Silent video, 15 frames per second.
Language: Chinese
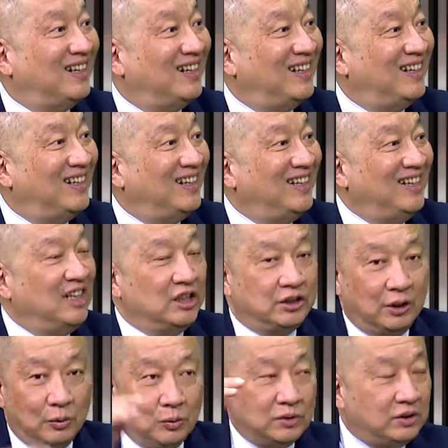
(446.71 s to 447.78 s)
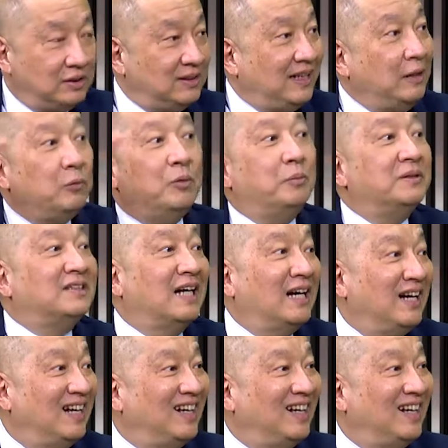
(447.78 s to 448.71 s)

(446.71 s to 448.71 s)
嗯。超过十三我不涨。